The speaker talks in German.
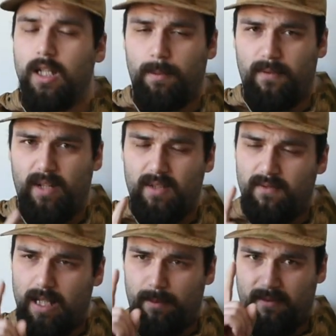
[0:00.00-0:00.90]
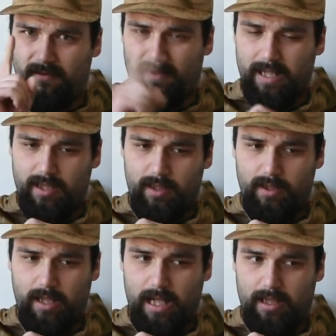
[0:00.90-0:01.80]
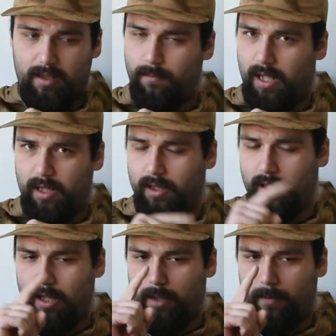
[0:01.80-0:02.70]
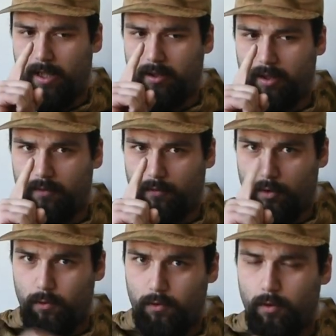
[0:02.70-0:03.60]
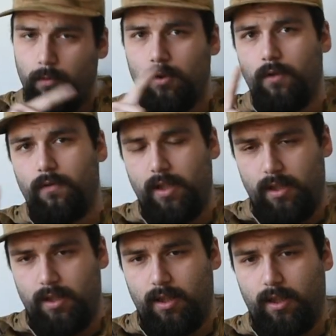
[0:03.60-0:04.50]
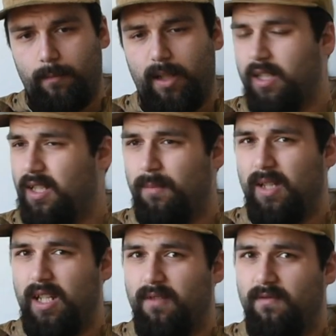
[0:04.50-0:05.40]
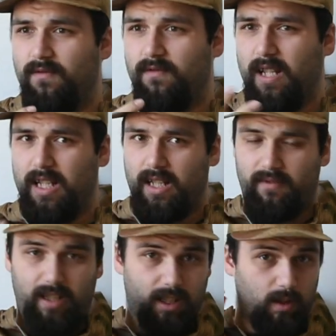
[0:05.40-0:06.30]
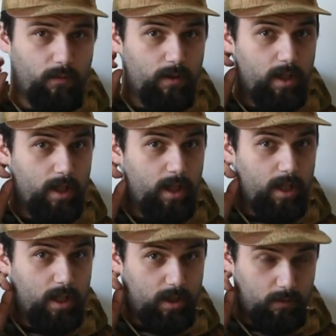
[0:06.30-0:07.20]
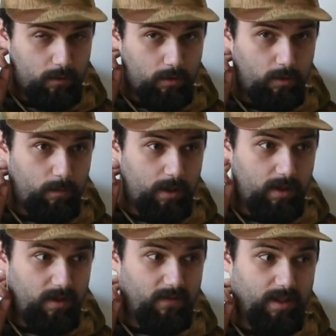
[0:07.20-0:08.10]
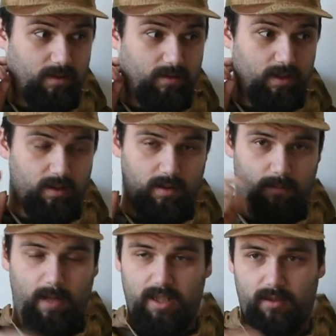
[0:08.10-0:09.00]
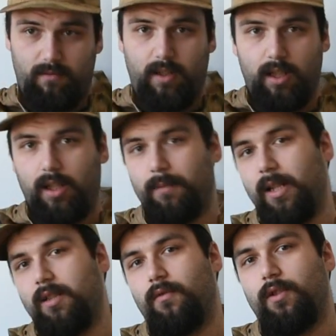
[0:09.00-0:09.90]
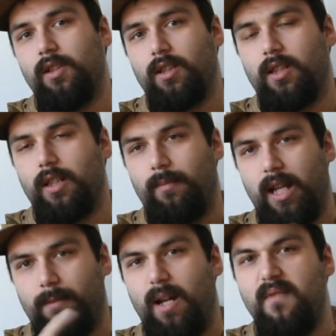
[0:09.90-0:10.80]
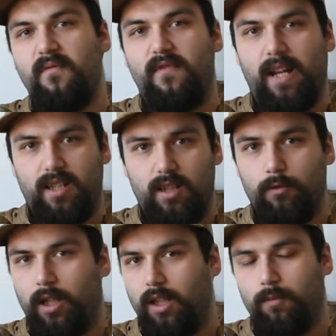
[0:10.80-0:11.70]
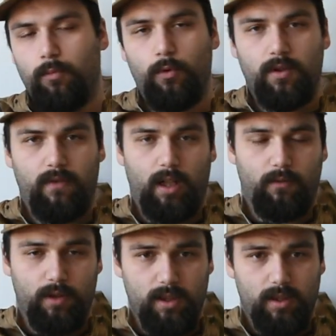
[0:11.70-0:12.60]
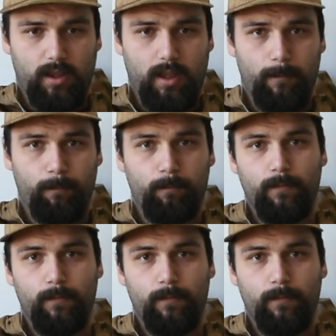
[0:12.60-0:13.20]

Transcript: Dabei werden wir aber wechselnd erstmal Beiträge von YouTube und auf Instagram machen. Es gibt eh weniger Fragen auf YouTube, deswegen werden dann die meisten Fragen am Ende von Insta sein, aber erstmal im Wechsel und danach pur die Fragen von Instagram.